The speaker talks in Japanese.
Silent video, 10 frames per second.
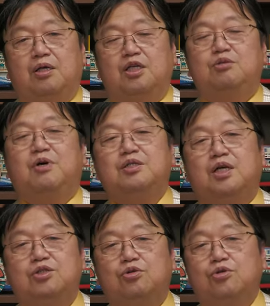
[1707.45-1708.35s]
一番
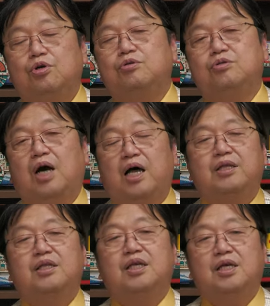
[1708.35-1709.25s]
最初夜
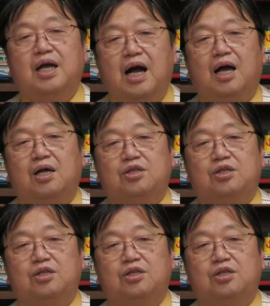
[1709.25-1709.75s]
アンディが